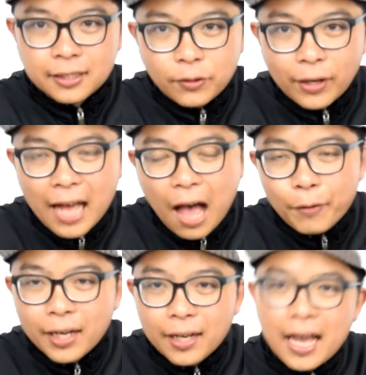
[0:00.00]
วัสดีครับ
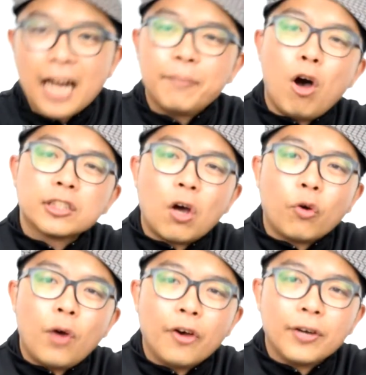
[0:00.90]
วันนี้ดีอันบ็อกซ์ของ
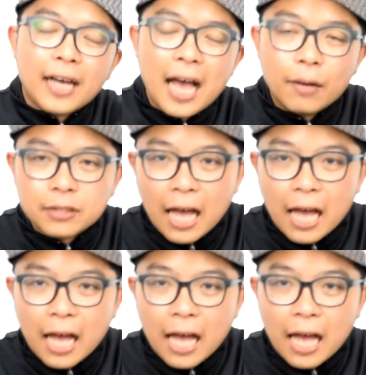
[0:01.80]
เรานะครับ